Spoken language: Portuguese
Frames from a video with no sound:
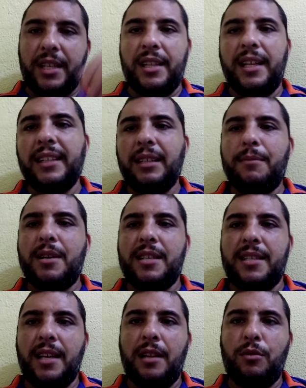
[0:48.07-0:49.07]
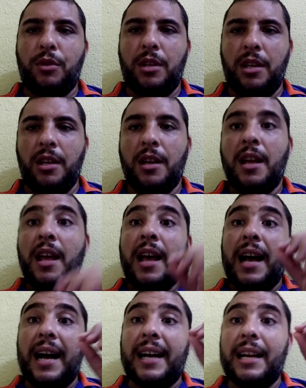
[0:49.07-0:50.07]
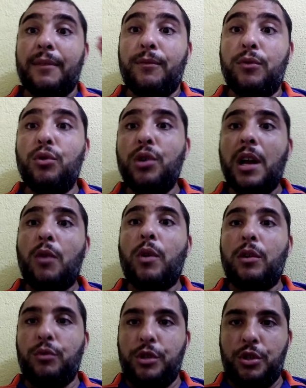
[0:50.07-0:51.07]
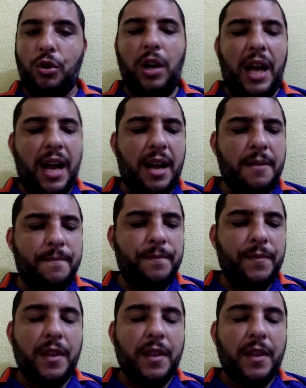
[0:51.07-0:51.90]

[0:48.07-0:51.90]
que nada mais é do que a gravura com a luz solar.